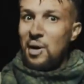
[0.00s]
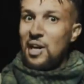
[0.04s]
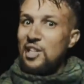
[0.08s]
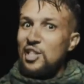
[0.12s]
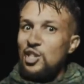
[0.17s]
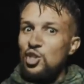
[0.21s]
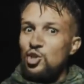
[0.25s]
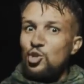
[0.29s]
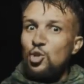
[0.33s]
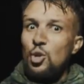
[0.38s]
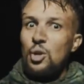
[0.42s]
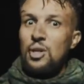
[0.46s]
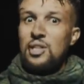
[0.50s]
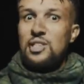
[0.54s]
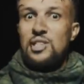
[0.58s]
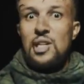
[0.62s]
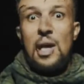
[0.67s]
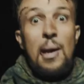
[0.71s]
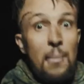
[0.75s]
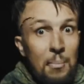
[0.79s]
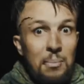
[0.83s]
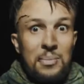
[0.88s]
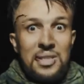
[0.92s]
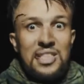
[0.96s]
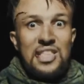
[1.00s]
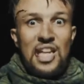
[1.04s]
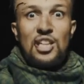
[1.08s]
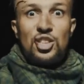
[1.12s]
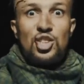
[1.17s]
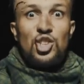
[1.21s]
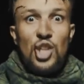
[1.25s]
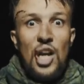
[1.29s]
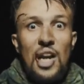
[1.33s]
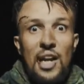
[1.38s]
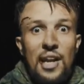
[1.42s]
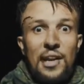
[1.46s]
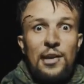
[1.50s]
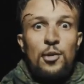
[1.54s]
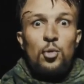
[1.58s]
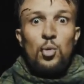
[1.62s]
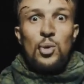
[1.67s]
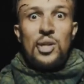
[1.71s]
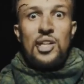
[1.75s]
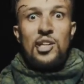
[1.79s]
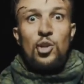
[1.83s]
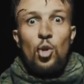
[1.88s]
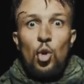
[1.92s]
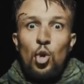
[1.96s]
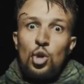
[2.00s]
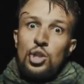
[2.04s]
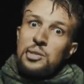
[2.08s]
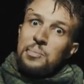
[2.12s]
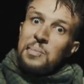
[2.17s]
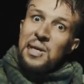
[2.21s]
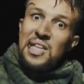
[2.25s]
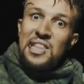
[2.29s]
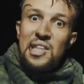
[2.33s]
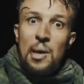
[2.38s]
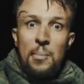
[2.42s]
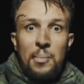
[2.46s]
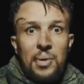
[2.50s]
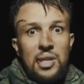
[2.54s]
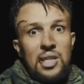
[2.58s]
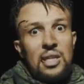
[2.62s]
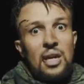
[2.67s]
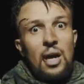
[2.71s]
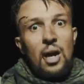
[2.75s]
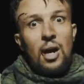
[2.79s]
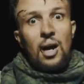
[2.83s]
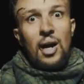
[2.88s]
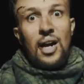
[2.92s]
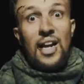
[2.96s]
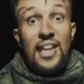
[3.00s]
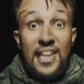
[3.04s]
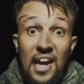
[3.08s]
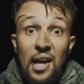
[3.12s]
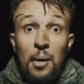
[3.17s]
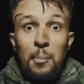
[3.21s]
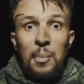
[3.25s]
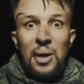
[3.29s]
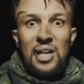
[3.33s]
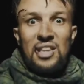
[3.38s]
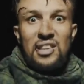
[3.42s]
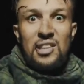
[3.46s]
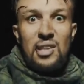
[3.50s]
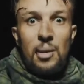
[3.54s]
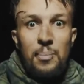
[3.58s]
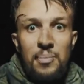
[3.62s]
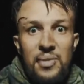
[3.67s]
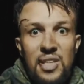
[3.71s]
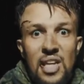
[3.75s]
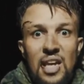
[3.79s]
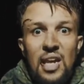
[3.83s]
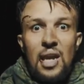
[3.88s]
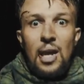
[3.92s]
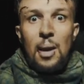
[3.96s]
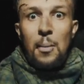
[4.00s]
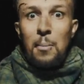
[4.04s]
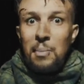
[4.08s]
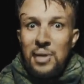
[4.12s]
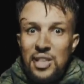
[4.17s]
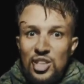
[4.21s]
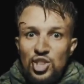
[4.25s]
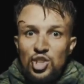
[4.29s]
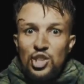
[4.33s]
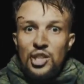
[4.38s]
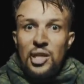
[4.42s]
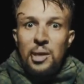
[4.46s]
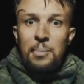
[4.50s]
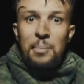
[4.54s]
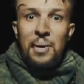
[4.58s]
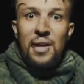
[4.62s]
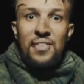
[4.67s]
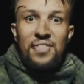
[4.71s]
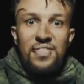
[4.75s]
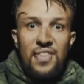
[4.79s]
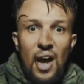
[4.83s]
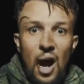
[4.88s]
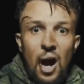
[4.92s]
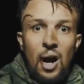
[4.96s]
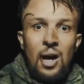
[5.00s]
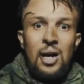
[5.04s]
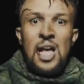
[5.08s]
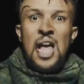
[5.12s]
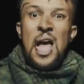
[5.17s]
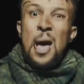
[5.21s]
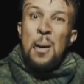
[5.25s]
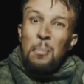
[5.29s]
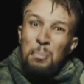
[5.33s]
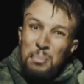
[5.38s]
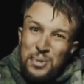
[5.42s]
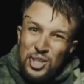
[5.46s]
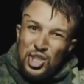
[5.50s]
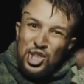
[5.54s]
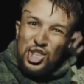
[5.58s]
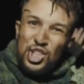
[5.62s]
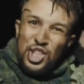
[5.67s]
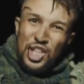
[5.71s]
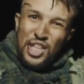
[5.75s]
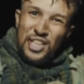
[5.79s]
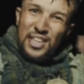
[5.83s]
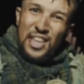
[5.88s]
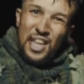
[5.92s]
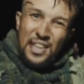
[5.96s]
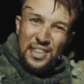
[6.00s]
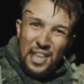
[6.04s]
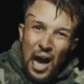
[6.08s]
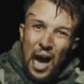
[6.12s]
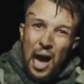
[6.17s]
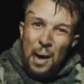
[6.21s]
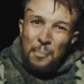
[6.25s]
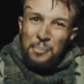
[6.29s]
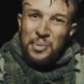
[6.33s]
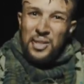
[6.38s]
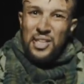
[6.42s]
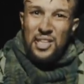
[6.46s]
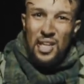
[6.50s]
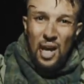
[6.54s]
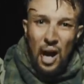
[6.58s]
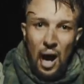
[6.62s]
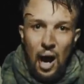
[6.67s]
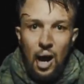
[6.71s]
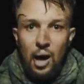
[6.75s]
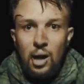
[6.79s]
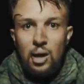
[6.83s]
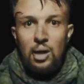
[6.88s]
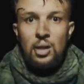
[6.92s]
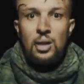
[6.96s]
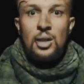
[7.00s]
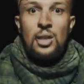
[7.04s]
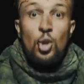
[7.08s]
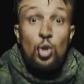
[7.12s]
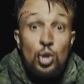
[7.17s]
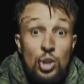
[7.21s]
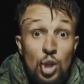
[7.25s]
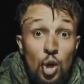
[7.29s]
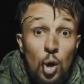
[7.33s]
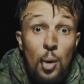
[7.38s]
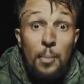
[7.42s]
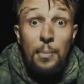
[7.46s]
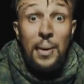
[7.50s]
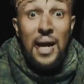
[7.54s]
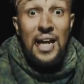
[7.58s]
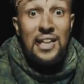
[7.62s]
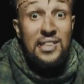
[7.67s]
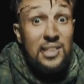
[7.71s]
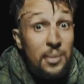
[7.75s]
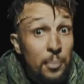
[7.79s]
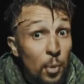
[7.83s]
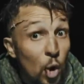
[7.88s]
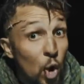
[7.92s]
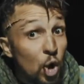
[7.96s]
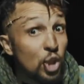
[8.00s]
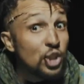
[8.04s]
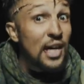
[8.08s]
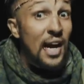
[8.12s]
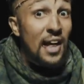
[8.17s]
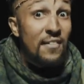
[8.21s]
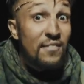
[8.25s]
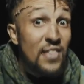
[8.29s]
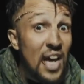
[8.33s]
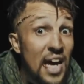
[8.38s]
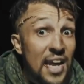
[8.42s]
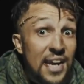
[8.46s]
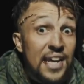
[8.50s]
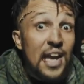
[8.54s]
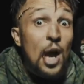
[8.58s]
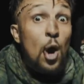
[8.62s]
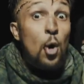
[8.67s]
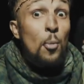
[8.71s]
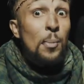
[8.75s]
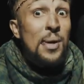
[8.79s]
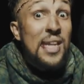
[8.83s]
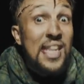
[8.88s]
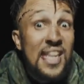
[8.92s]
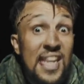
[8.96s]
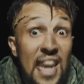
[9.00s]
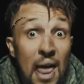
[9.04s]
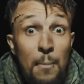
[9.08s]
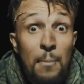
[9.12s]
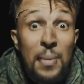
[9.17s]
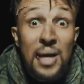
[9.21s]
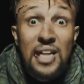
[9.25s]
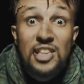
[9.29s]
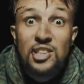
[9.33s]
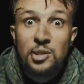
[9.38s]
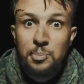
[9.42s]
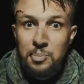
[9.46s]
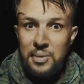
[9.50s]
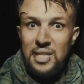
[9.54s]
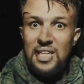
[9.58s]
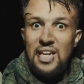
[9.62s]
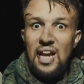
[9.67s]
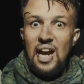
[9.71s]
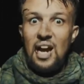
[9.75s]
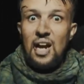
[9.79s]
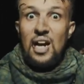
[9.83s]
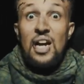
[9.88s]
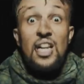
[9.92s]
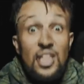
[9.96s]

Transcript: مانيش نخلص بصح ان شاء الله نولي نخلص ماذا بيا ياك بخدمتي ماشي كيما انت مشيت الذهبيه قلت لهم ما تبعوهش راه فاريها وباللي لاباس بيا